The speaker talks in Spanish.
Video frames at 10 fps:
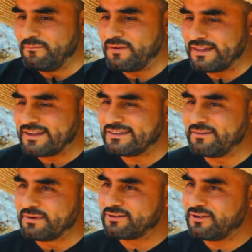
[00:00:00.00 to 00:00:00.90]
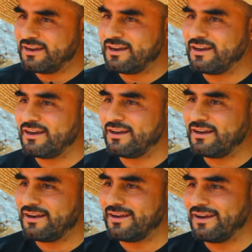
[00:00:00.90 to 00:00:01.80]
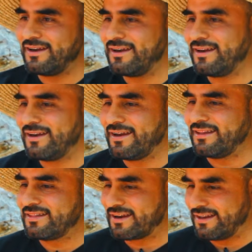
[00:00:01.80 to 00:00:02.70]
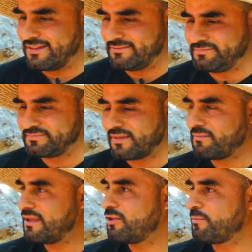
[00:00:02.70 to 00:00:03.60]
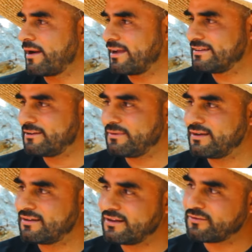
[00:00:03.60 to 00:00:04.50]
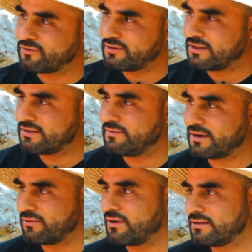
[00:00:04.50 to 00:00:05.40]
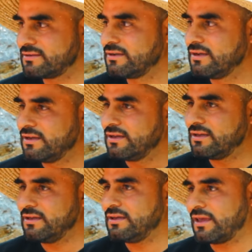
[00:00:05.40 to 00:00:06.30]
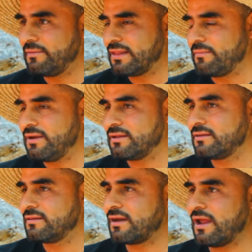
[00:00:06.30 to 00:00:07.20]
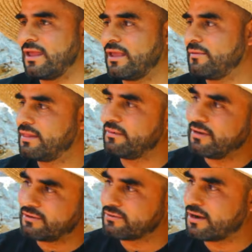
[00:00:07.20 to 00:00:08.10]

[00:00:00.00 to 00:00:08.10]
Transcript: Fíjate que siempre estoy en el, en el internet viendo para qué sirven las frutas y verduras y qué vitaminas trae y qué vitaminas no